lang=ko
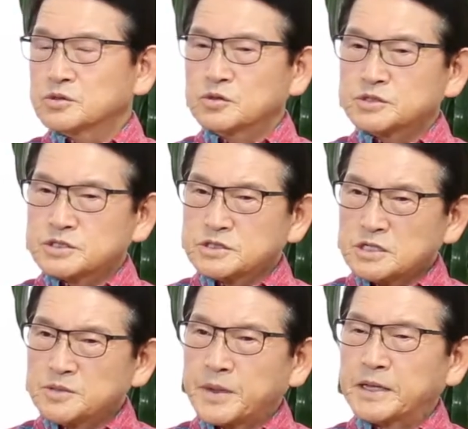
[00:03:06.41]
또
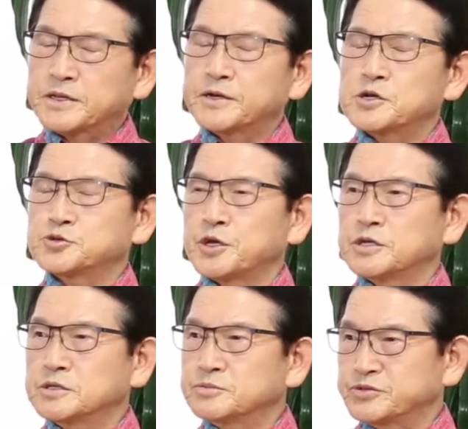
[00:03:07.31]
식사를 배달할 수
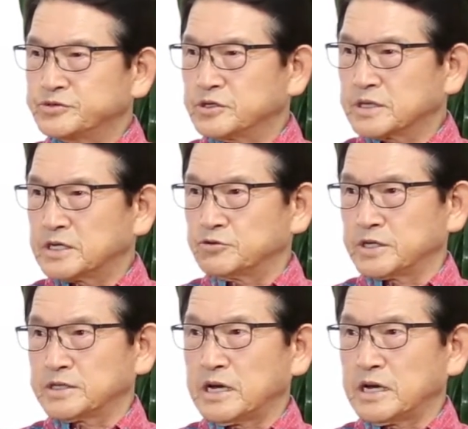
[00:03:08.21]
있는 분들까지 우리